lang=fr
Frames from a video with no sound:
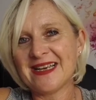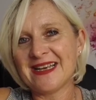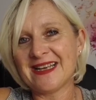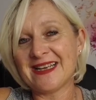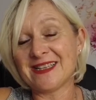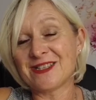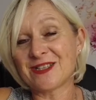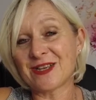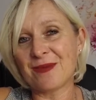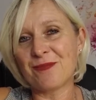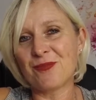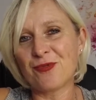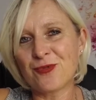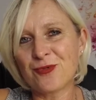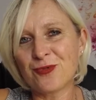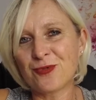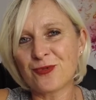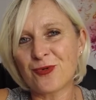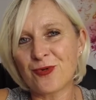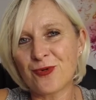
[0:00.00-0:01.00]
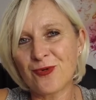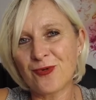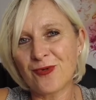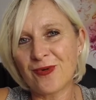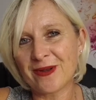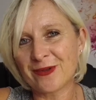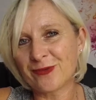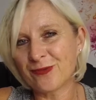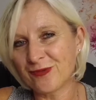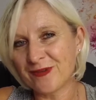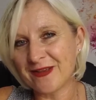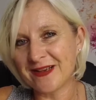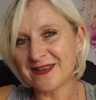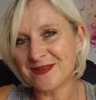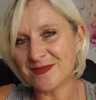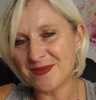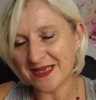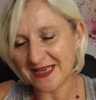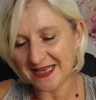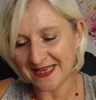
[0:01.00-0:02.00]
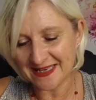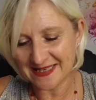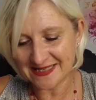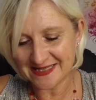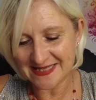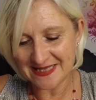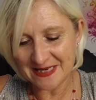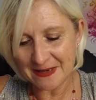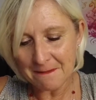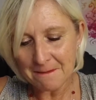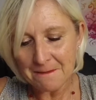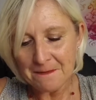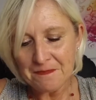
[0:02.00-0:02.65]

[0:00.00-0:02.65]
et serait beaucoup trop long à tout expliquer ici.